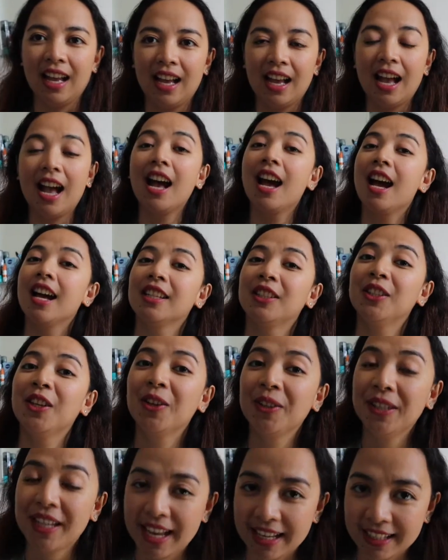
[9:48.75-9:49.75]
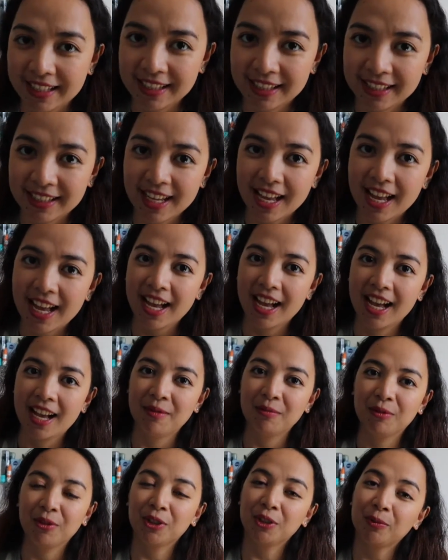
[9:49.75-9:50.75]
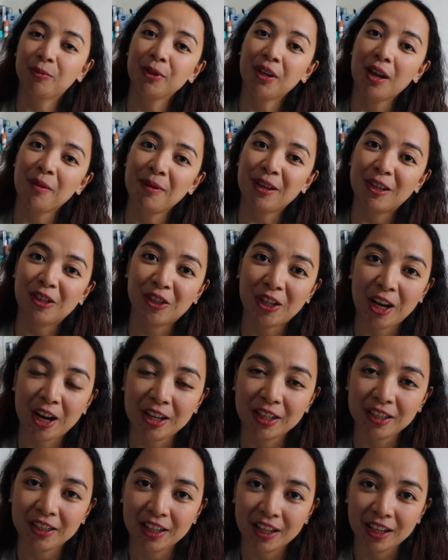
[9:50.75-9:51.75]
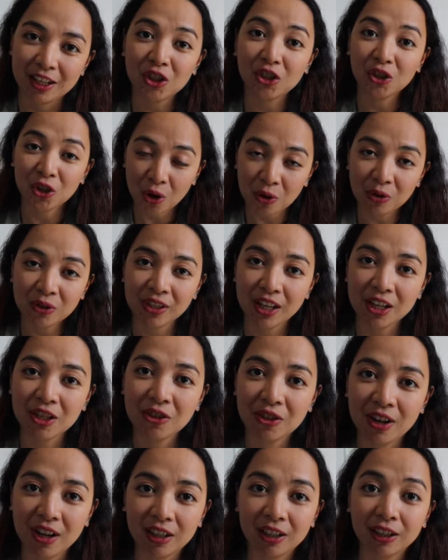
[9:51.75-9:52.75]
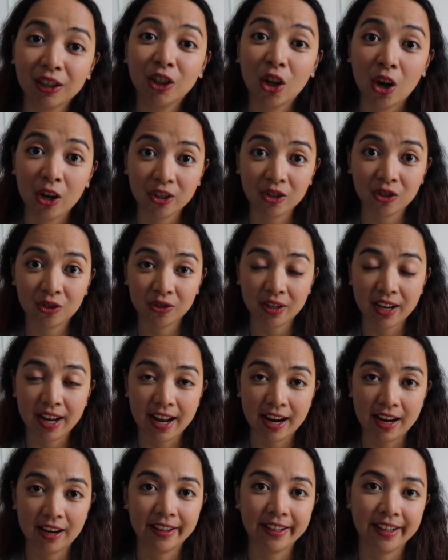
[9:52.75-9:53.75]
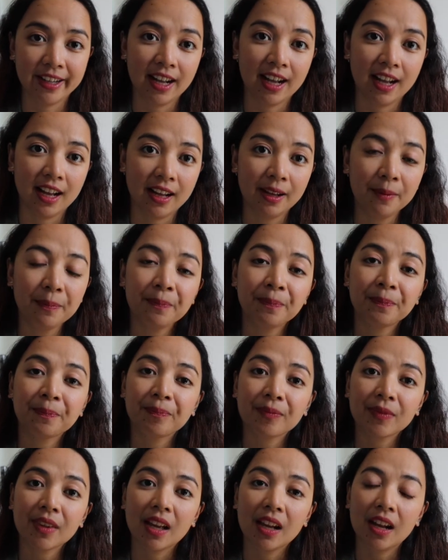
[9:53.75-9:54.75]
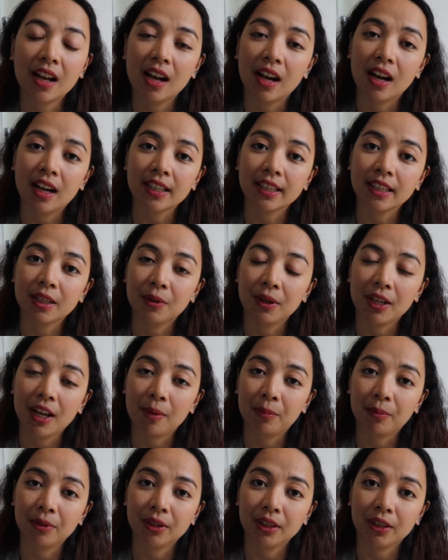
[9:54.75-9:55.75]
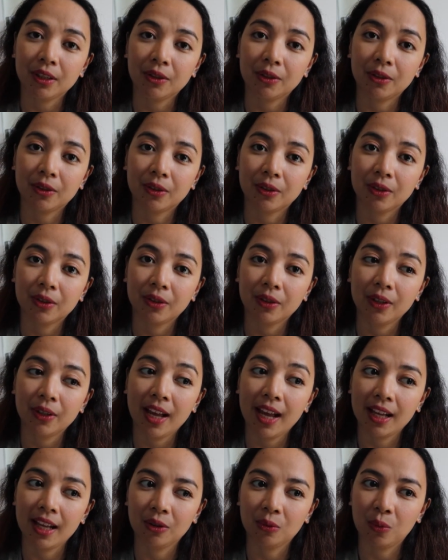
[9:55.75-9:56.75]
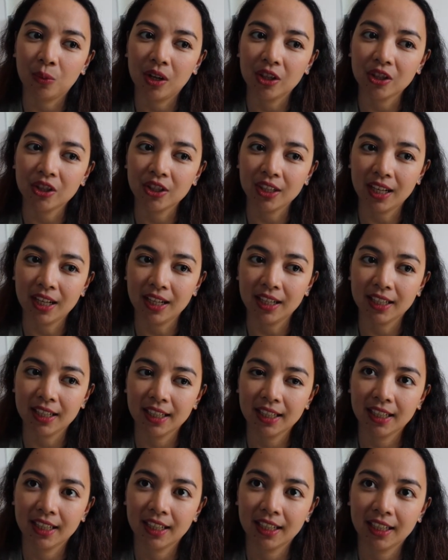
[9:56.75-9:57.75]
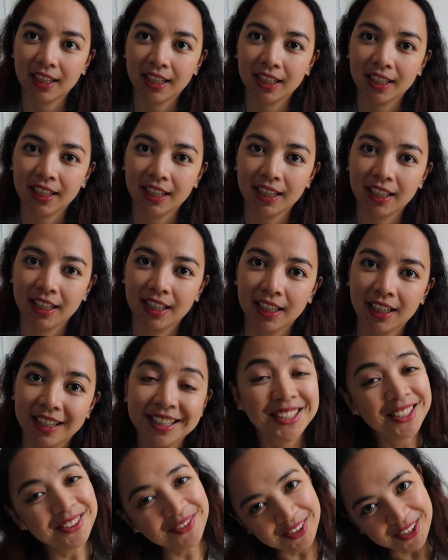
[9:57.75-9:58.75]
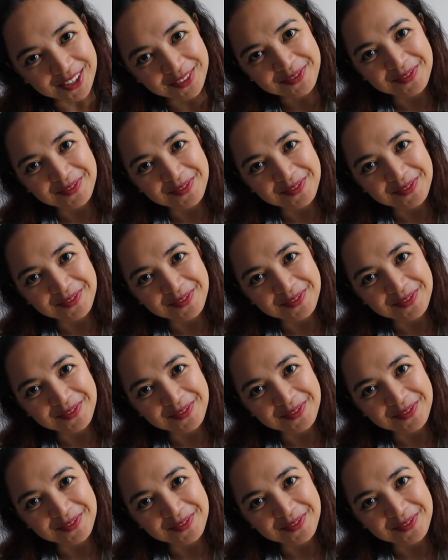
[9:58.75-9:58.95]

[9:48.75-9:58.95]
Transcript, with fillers: Ah, uh, so yes, Um, gusto po namin i-share sa, i-show sa inyo ang laundry area uh, kasi wala po ditong hand washing. Yan po.